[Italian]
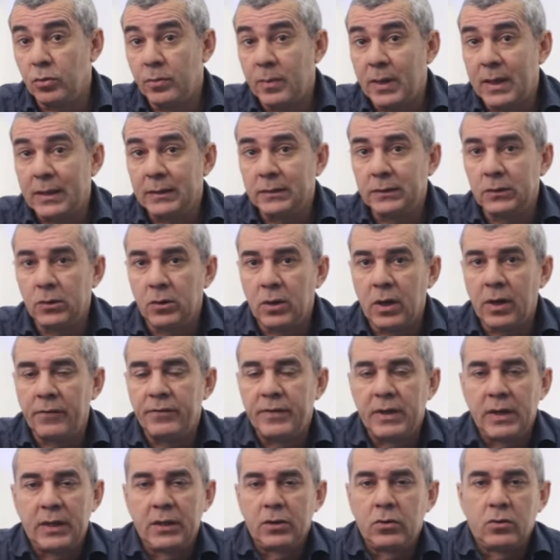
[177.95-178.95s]
manto
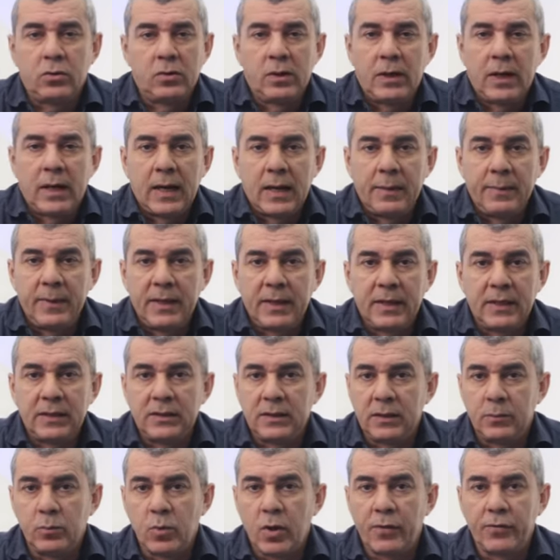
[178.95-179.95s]
avviene con lame che
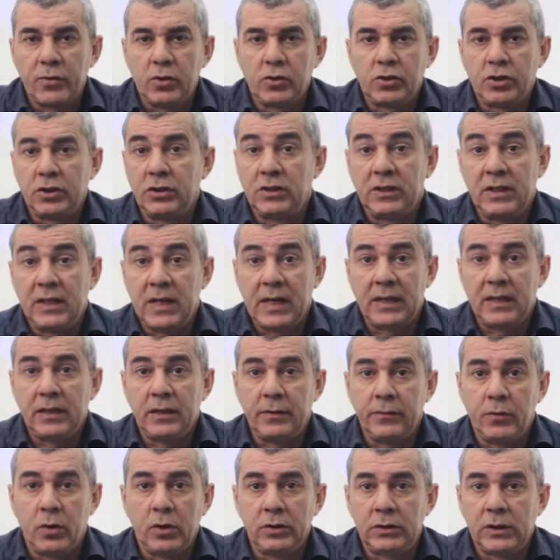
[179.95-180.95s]
si muovono centinaia di
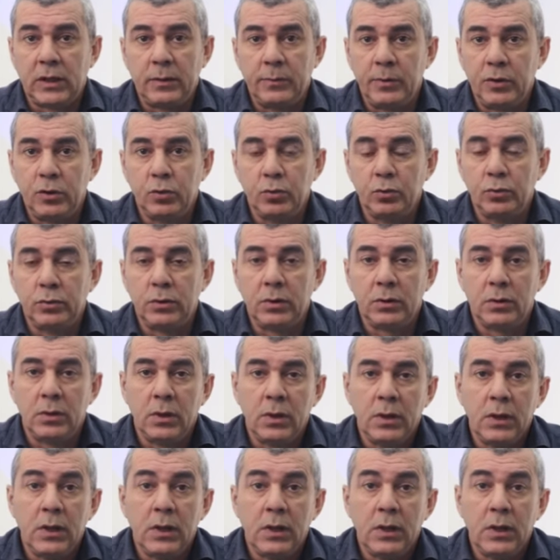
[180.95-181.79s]
volte al minuto,